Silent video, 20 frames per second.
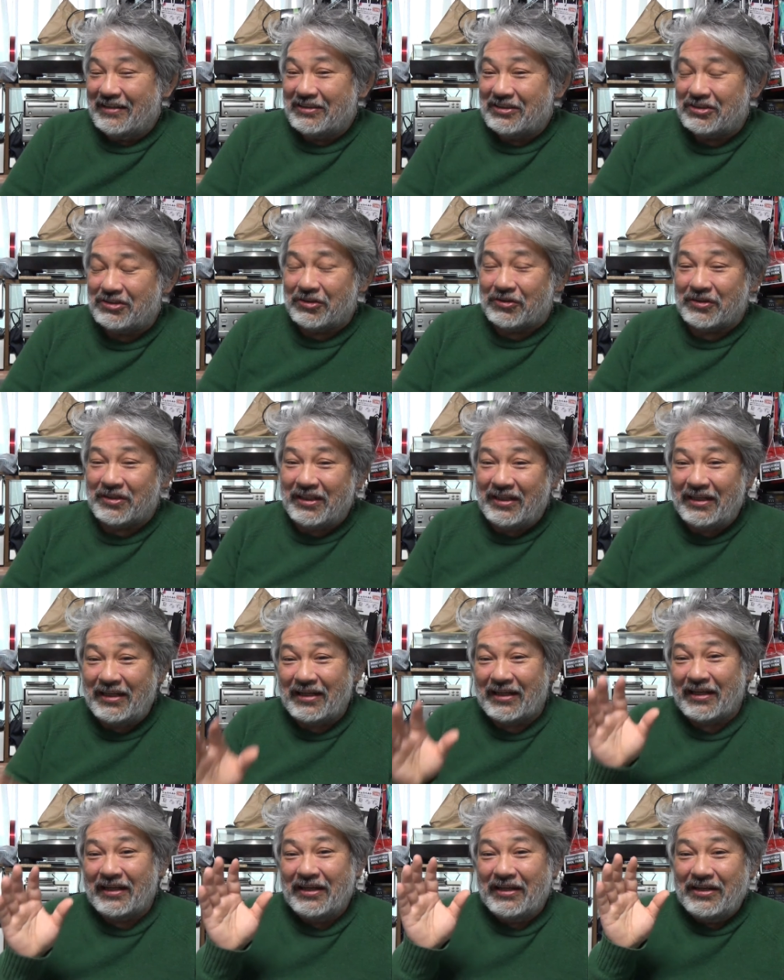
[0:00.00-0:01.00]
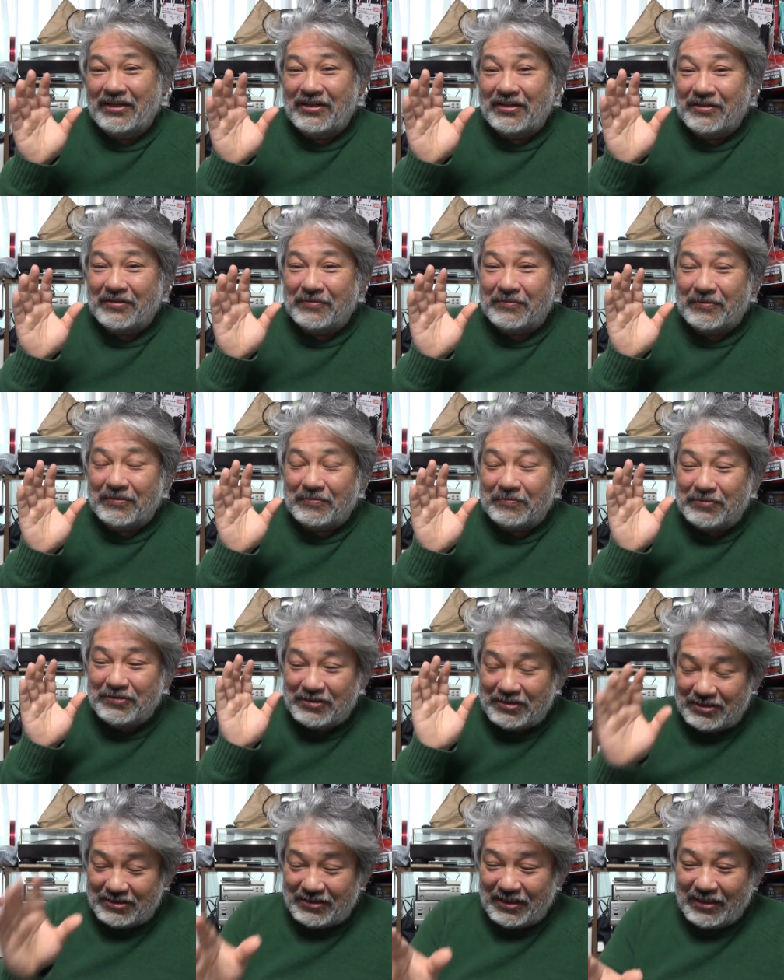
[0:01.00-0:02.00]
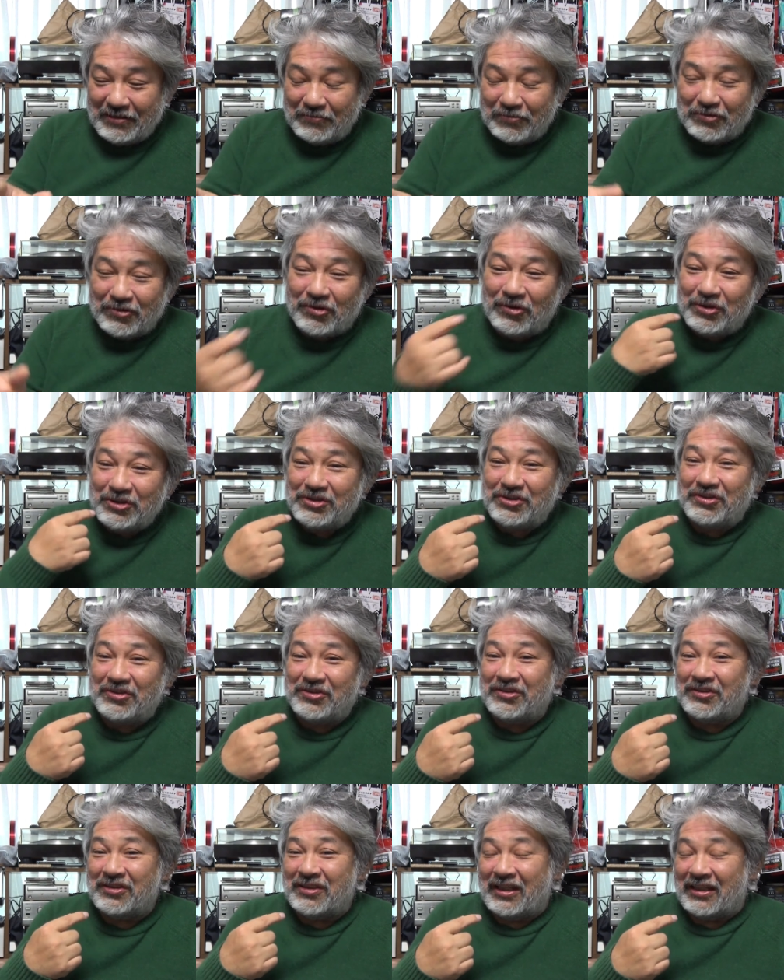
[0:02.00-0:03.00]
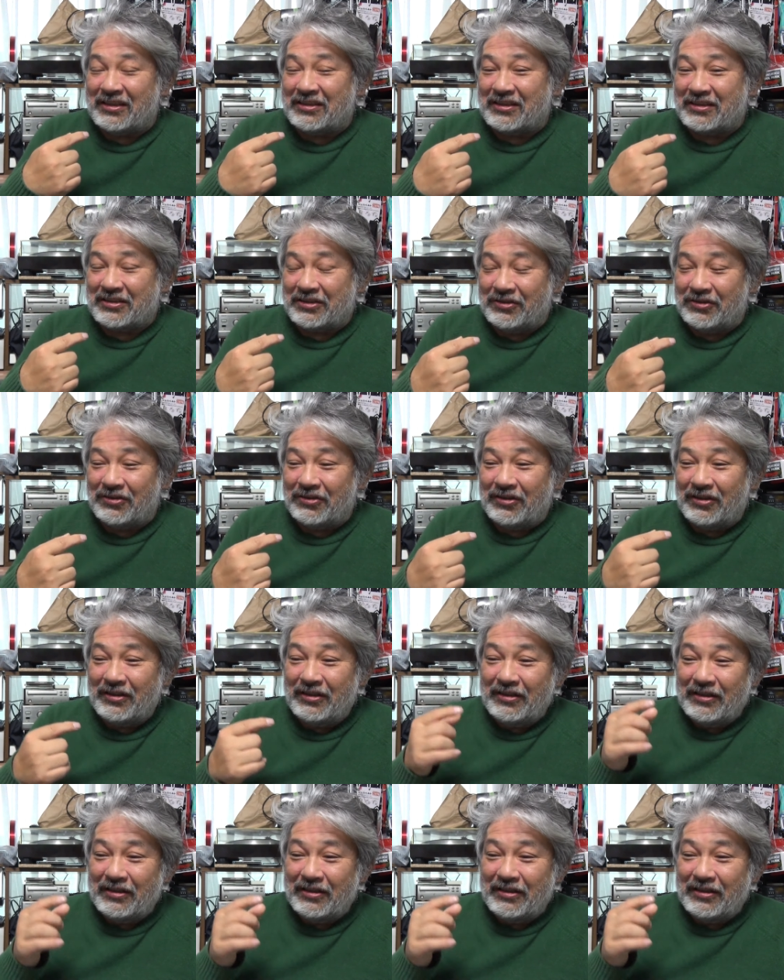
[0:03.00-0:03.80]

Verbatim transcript: そうでねぶちゃけ僕54なんですけど